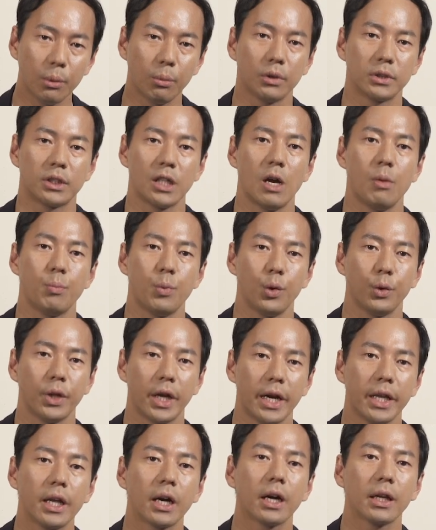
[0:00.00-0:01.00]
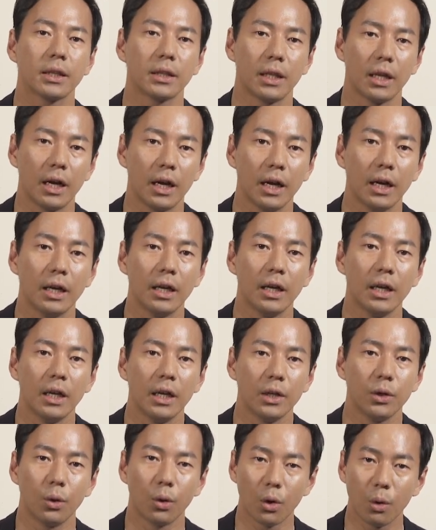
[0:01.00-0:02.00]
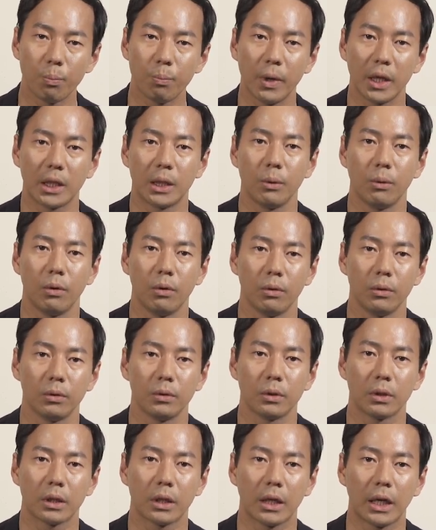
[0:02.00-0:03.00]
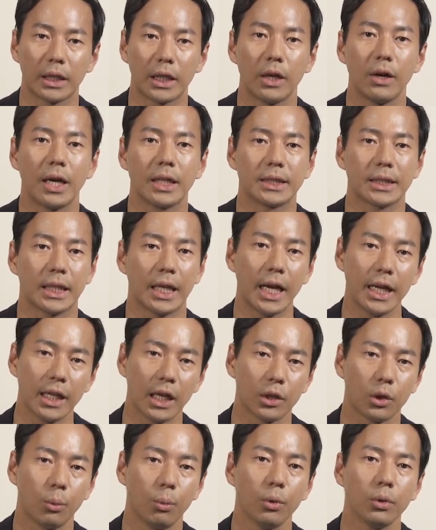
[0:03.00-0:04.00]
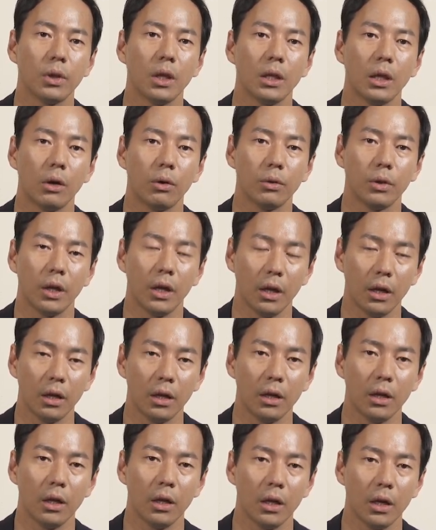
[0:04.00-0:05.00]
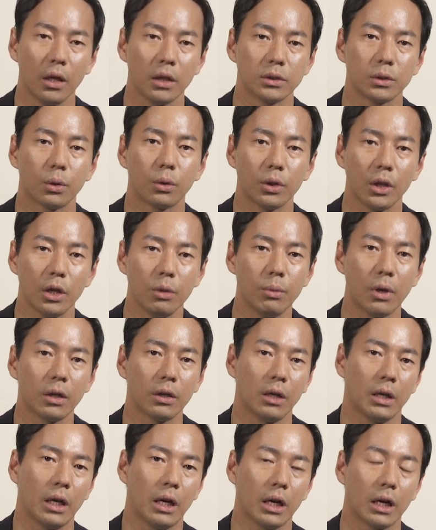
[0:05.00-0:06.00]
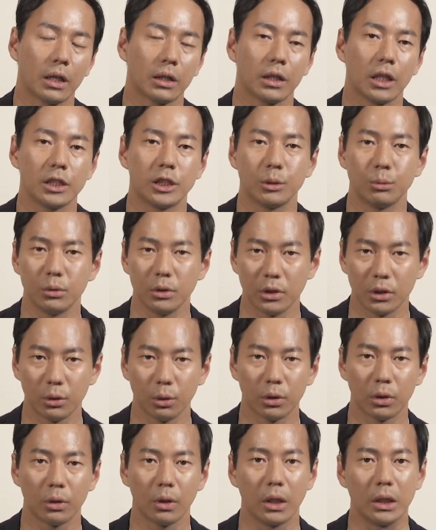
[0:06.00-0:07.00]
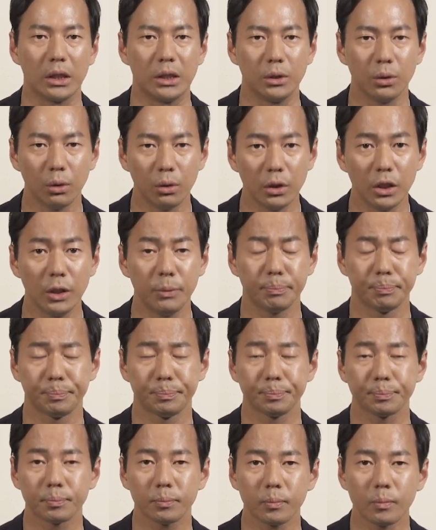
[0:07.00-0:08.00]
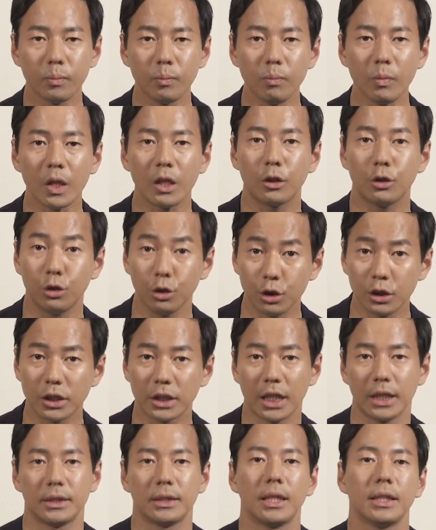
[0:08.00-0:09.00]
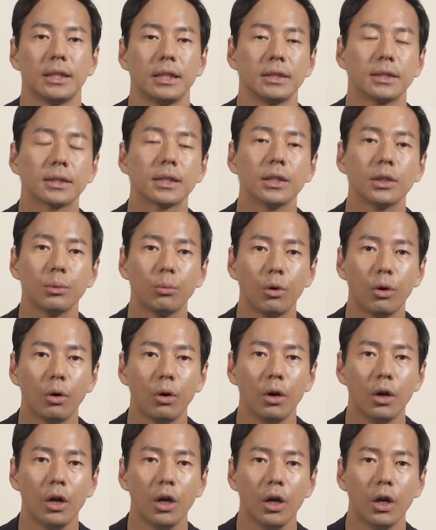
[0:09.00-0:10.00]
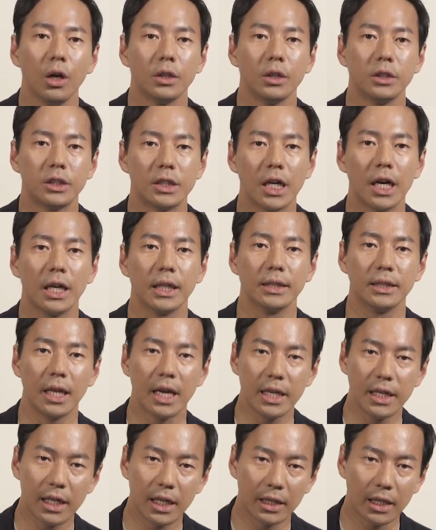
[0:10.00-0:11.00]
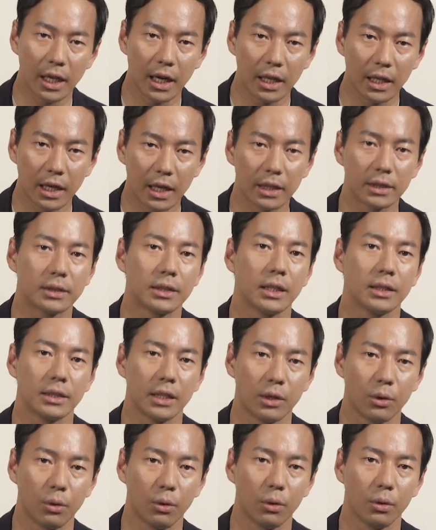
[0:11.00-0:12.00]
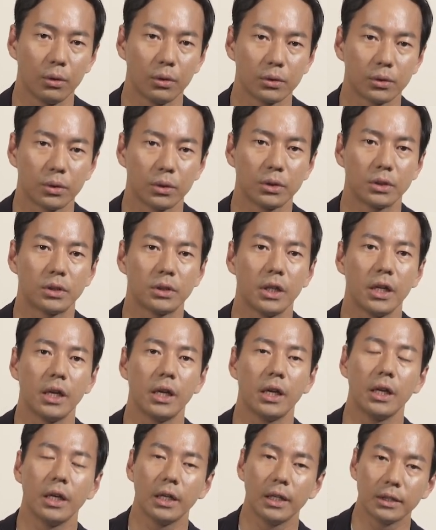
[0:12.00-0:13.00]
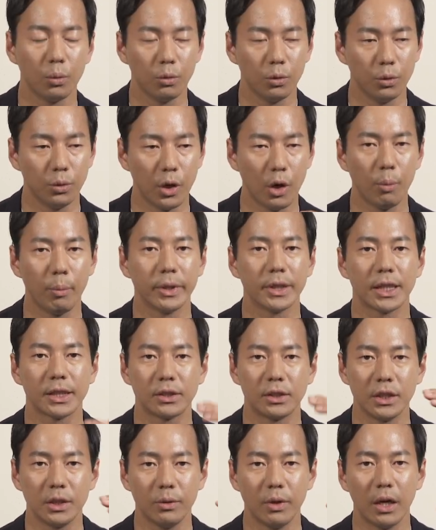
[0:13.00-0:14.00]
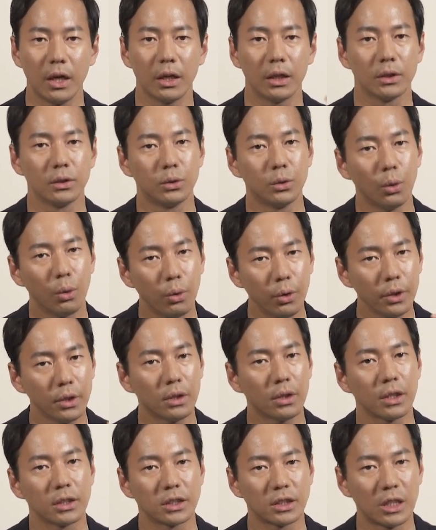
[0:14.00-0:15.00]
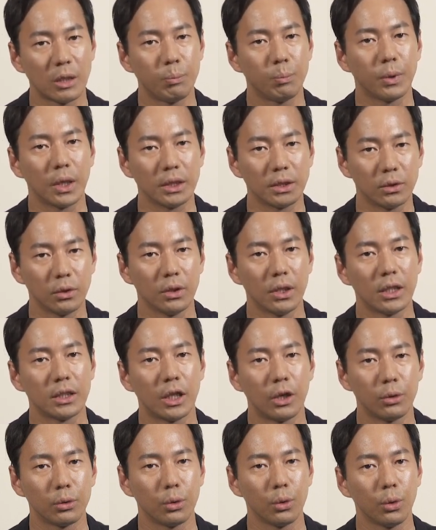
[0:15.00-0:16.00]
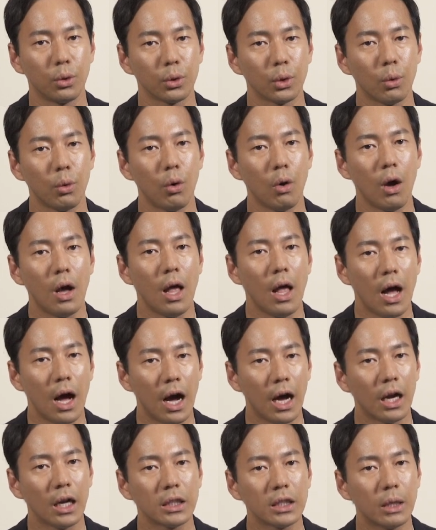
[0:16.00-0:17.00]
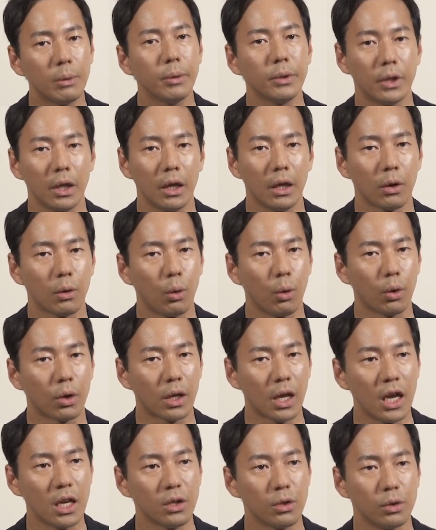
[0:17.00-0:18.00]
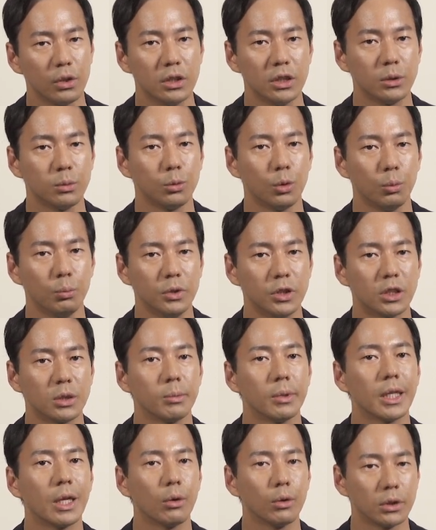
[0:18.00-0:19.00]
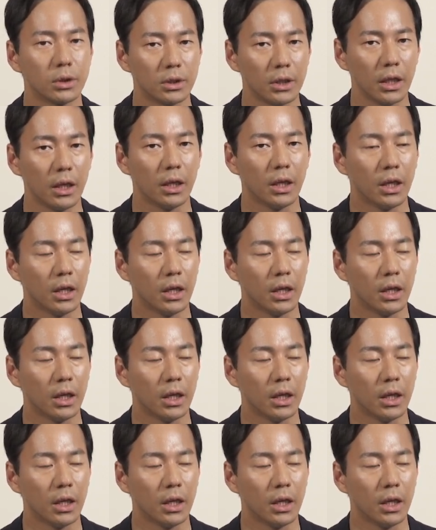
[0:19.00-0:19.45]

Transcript: でもチャンピオンになれなかったらヨーロッパ行っても勝てるはずがないなと思っていたのでそこでうまくいかなかった自分にとっては非常に苦しかったんですけれどもじゃあ何が足らなかったんだろうそして上を目指すにはどういったステップが必要なんだろうということを改めてこう謙虚に自分を見つめ直して